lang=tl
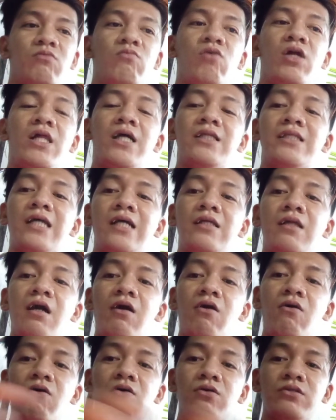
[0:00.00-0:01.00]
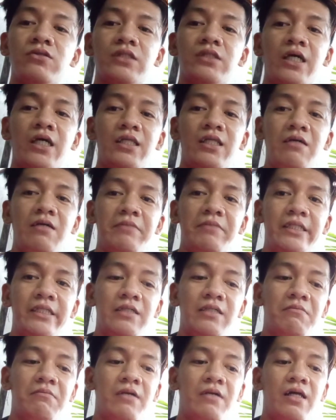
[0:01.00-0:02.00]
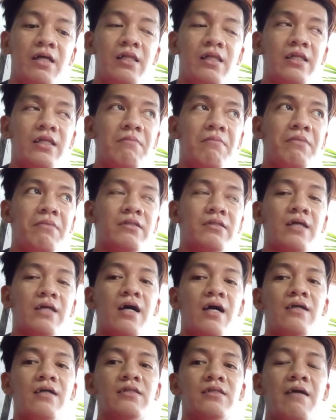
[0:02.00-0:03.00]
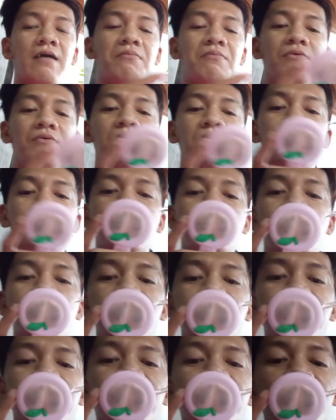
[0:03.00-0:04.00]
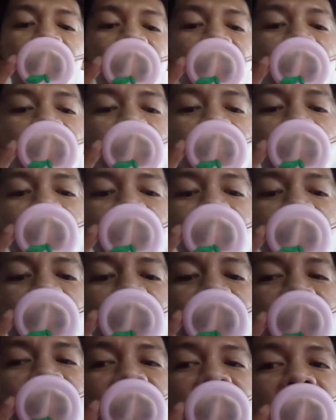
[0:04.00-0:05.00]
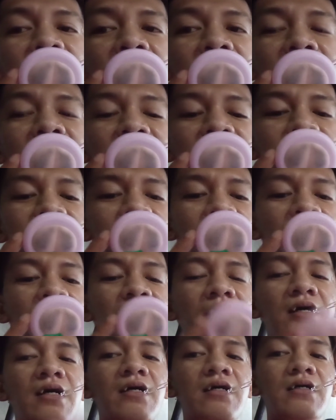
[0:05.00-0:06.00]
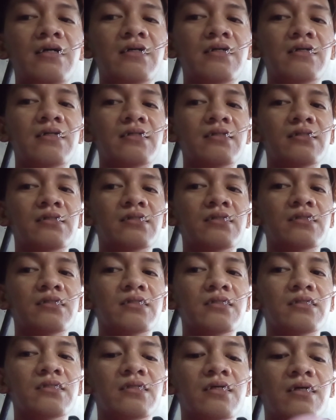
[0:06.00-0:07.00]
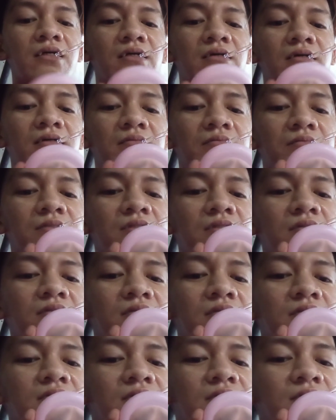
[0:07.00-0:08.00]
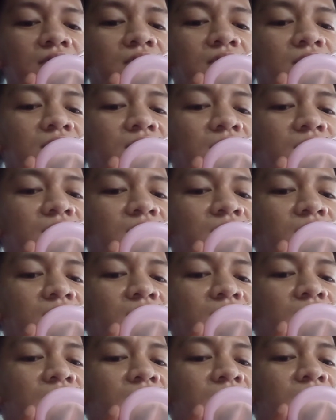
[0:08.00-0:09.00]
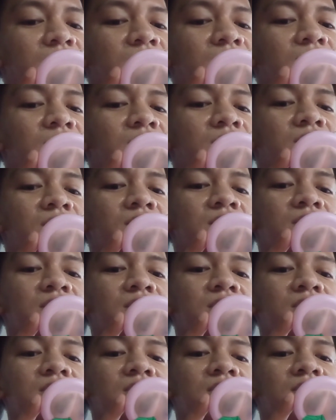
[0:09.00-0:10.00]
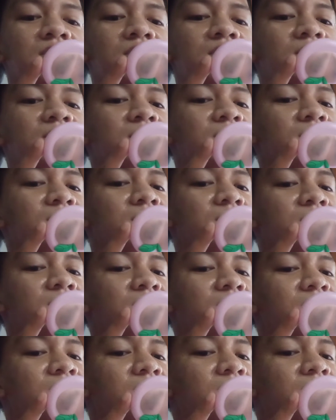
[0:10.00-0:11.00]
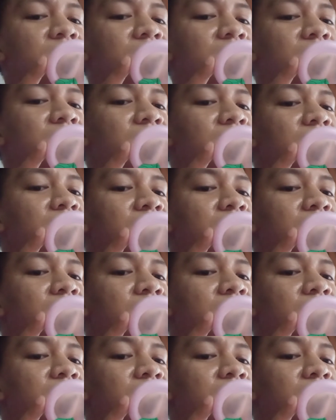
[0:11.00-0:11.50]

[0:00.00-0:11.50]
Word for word: kumuha tayo ng konti ng minimal na patak. Tapos, ilalagay natin sa Ano kan ano mo? Ano kan mo? Ano Chocolate.